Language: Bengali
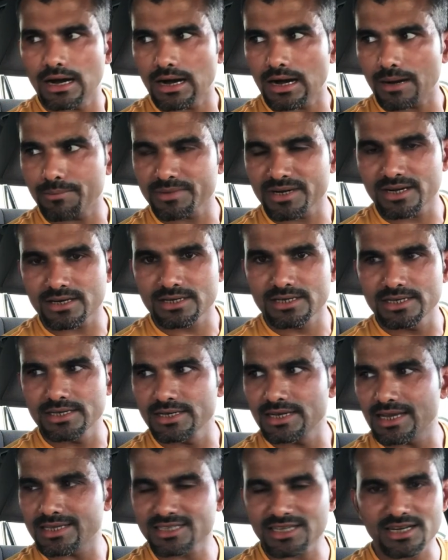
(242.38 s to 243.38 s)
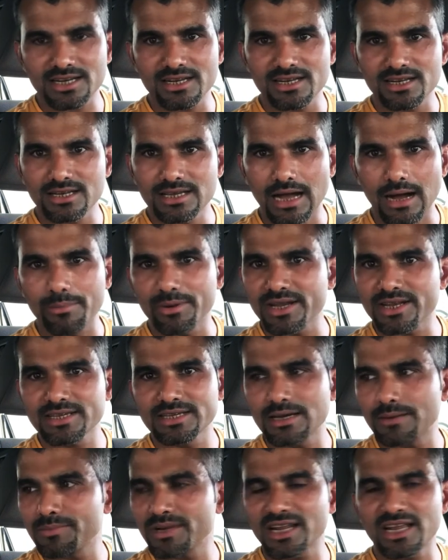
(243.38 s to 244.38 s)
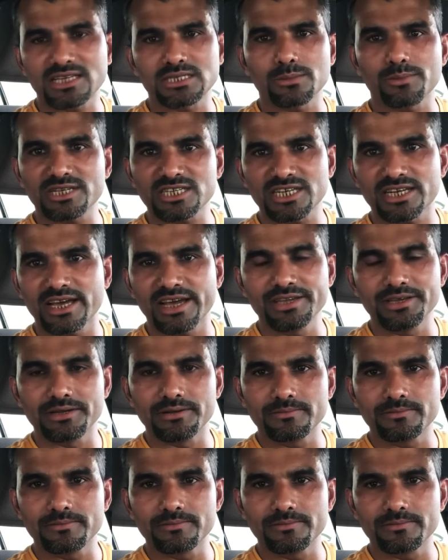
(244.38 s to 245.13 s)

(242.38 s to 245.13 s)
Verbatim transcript: আপনার কি ন্যাচারাল খাবার কি আপনার আশেপাশে নাই